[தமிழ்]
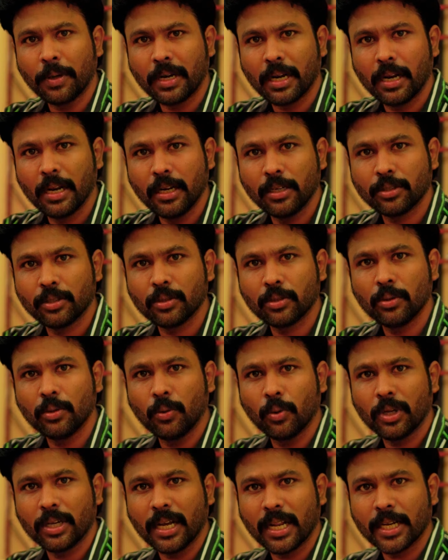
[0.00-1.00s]
பண்ணுற
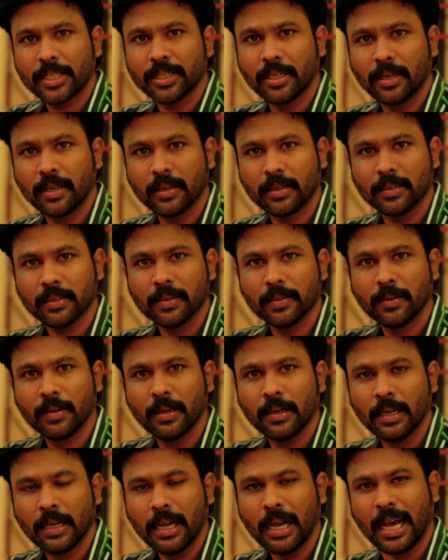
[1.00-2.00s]
லென்ஸுக்கும் ஒரு கனெக்ஷன் இருக்குது
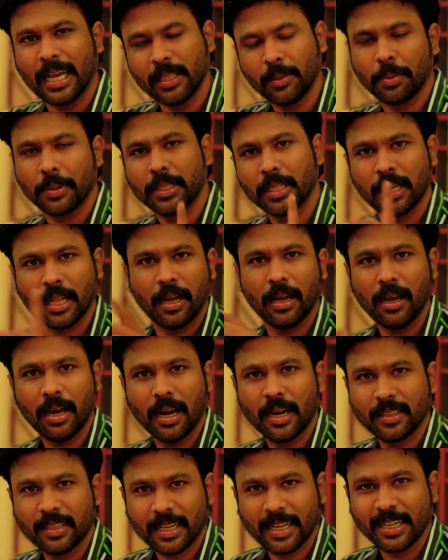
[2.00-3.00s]
அதை பற்றி நான்
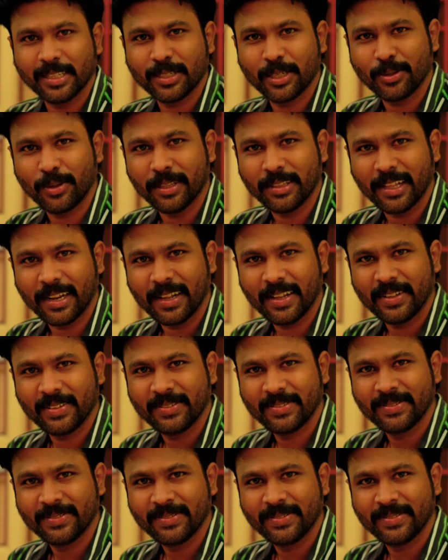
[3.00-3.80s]
அடுத்த ரீல்ஸில் சொல்லித்தரேன்